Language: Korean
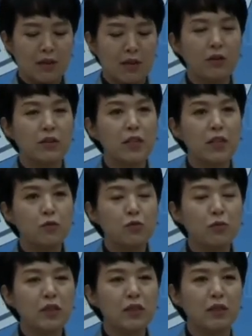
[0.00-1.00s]
언제
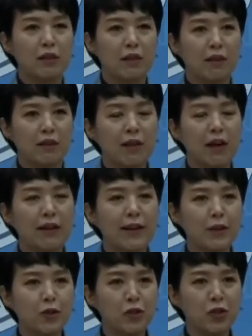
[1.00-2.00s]
국민이
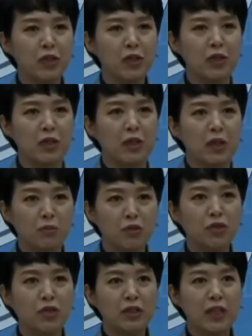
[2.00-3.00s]
나라의 주인을
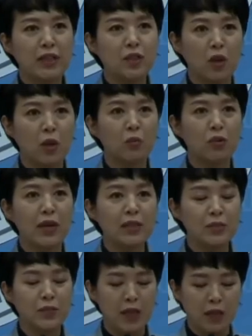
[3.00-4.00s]
문재인 정부라
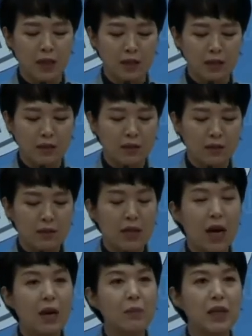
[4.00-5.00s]
했습니까?
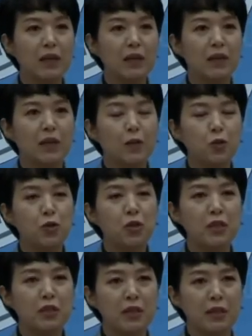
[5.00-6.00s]
감히
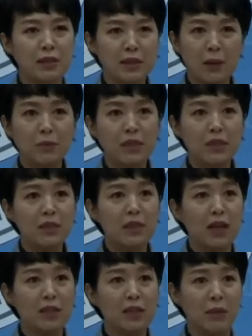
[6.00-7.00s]
주인을
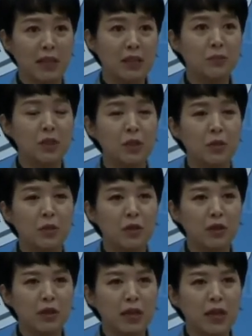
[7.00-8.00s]
참칭하지 마십시오.
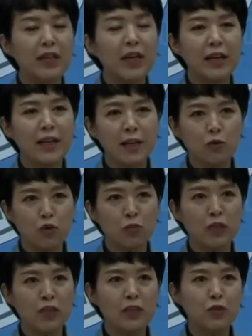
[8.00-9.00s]
이 나라의
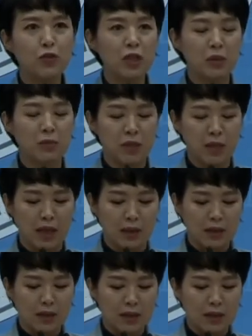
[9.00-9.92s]
국민이 주인입니다.